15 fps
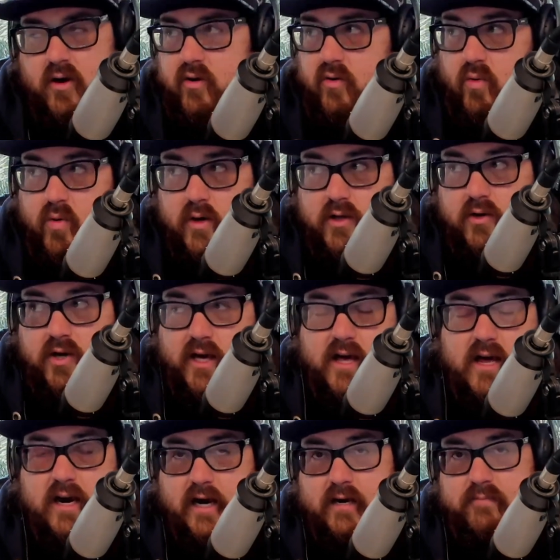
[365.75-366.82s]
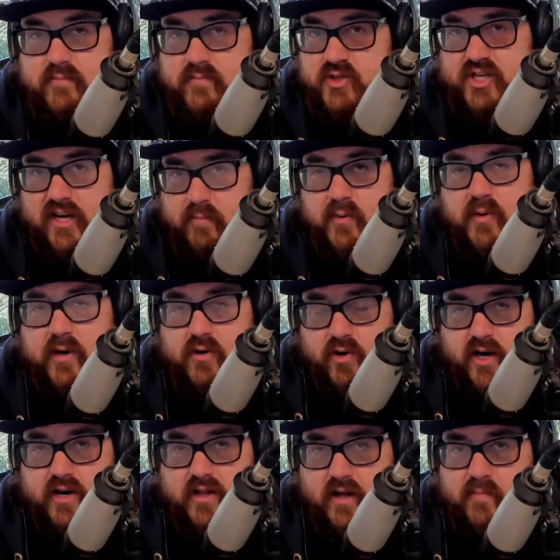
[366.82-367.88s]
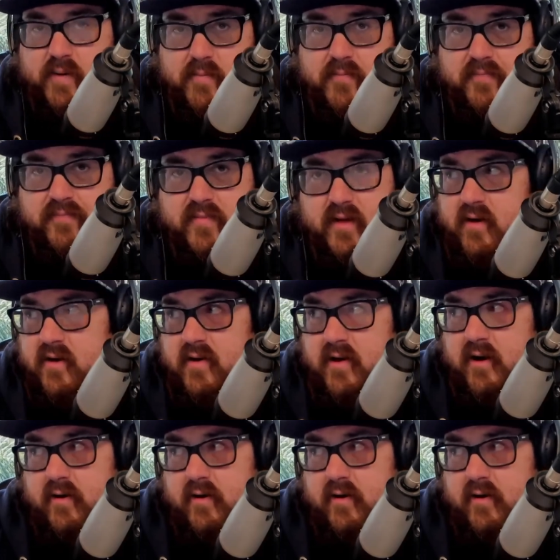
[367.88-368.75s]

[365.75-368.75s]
Con 4 GB de RAM ya lo podés correr también. Ah, nada.